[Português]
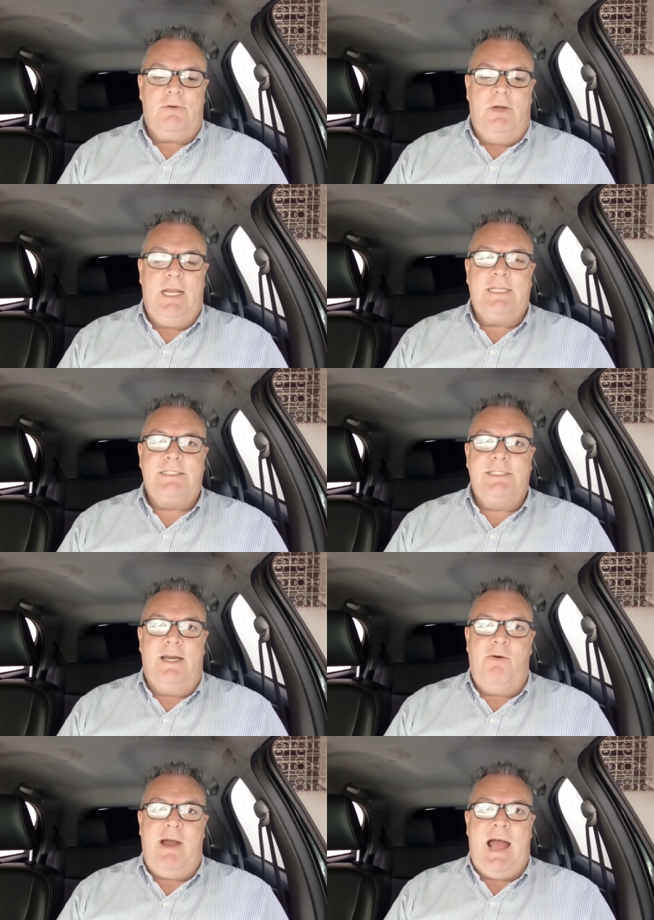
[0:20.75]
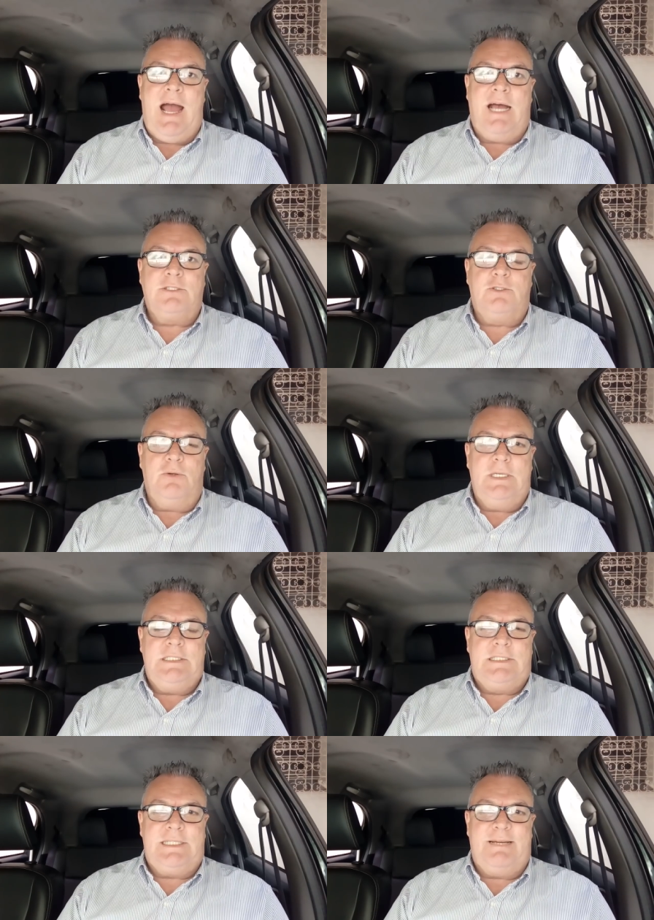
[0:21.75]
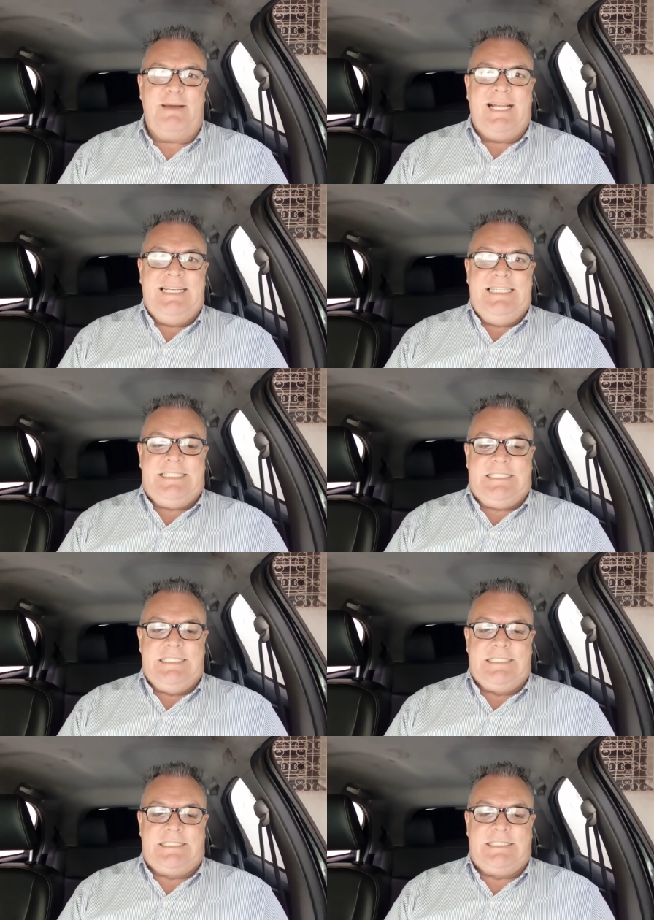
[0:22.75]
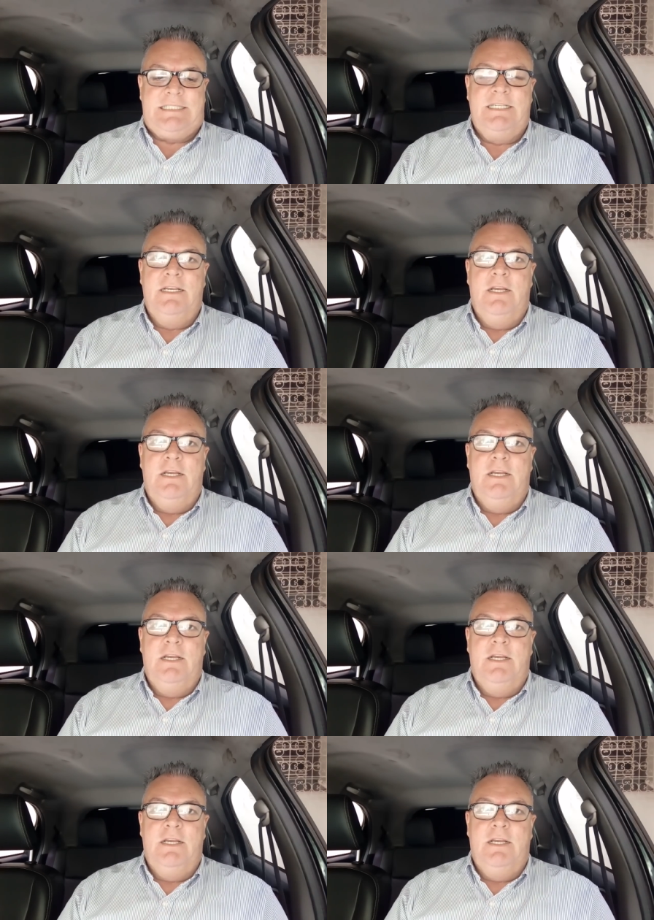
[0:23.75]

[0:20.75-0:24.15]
com relação a ações trabalhistas